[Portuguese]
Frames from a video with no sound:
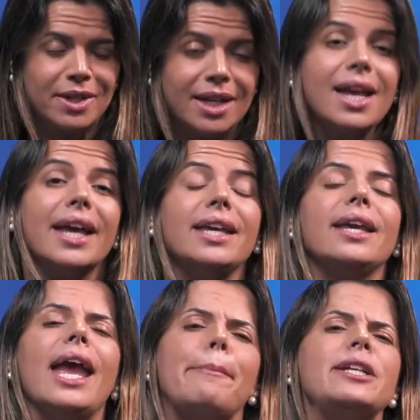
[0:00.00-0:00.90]
E aí
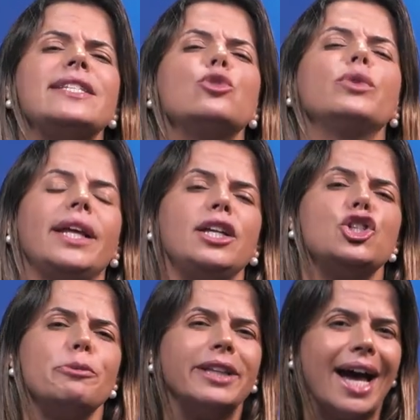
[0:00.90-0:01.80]
é preciso ter
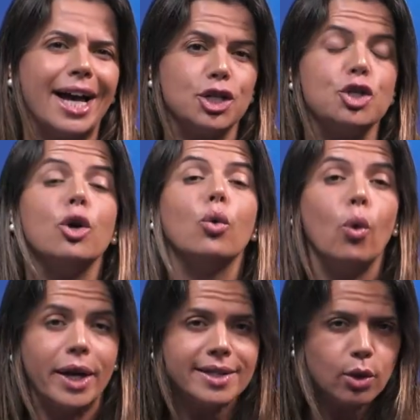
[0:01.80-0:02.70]
intimidade com
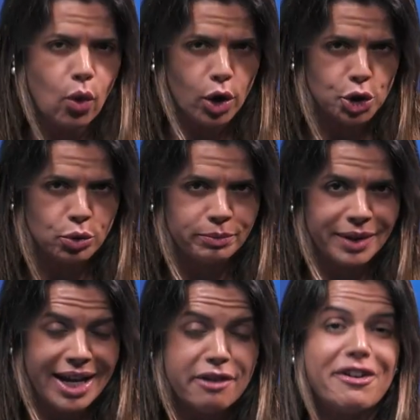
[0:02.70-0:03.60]
esse código,
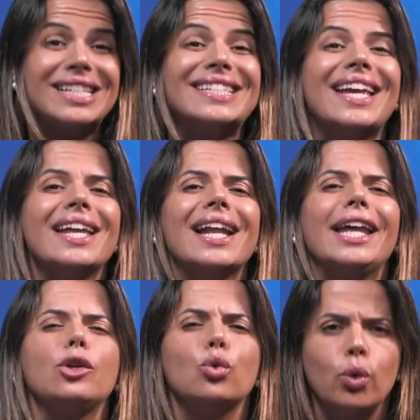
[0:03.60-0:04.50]
fazer a
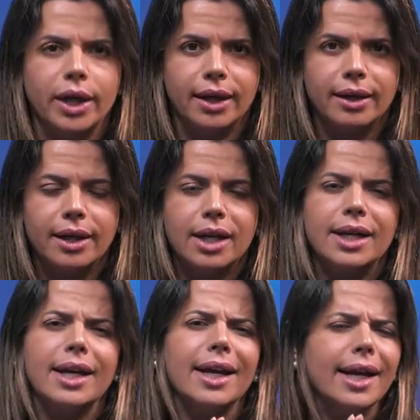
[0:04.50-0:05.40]
leitura.
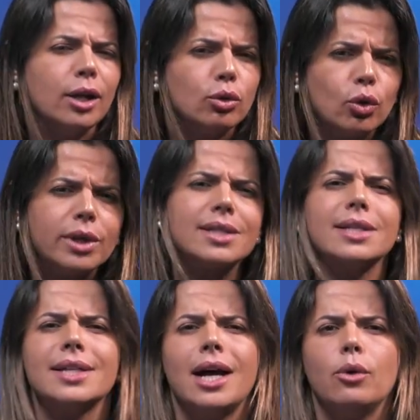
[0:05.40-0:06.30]
Em todas as
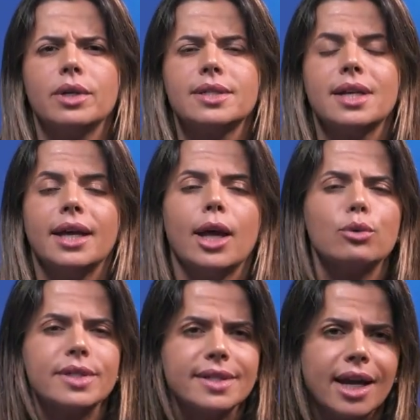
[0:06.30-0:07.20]
aulas, eu
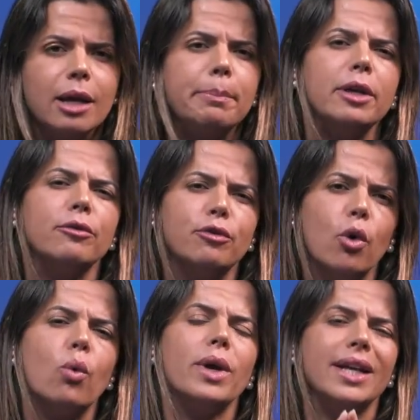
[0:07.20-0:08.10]
sempre
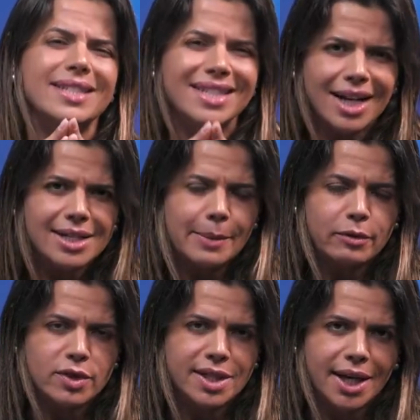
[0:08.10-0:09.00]
vou sinalizar para
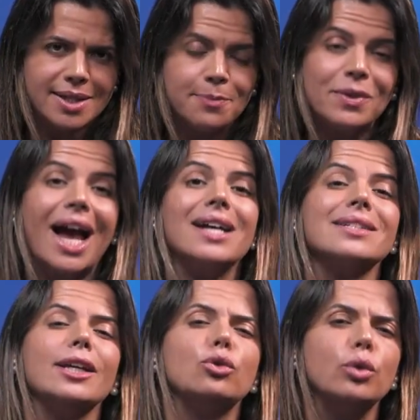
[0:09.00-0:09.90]
vocês as
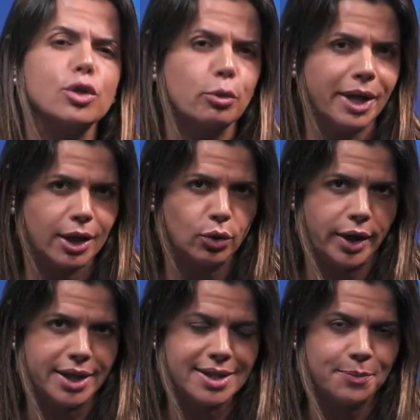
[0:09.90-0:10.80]
leituras
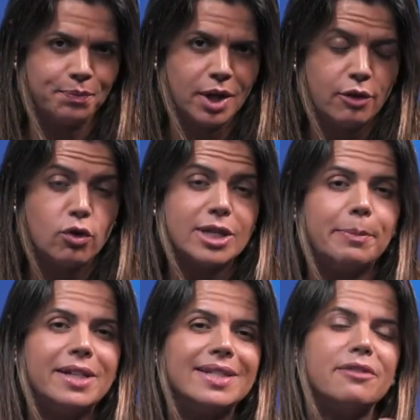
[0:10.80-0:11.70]
obrigatórias. Você
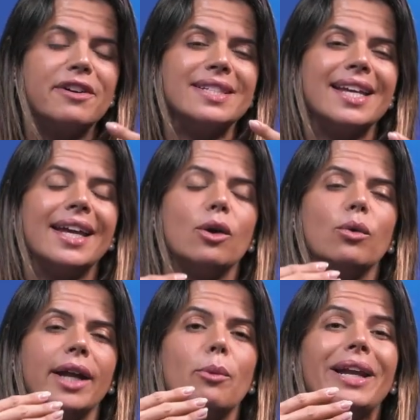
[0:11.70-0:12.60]
precisa fazer
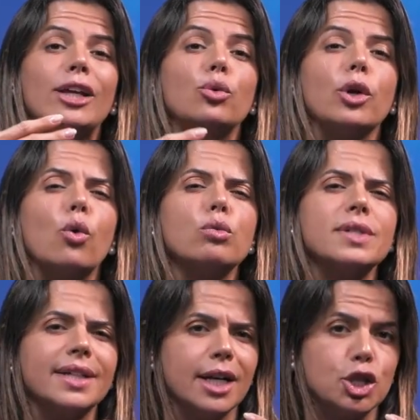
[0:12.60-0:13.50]
né, uma leitura
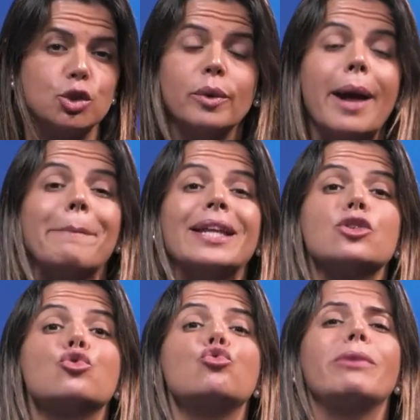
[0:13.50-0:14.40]
constante, não é
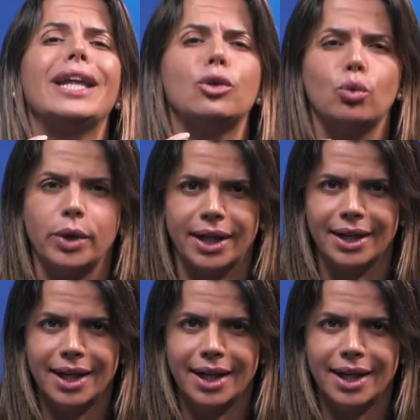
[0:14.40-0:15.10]
apenas uma leitura.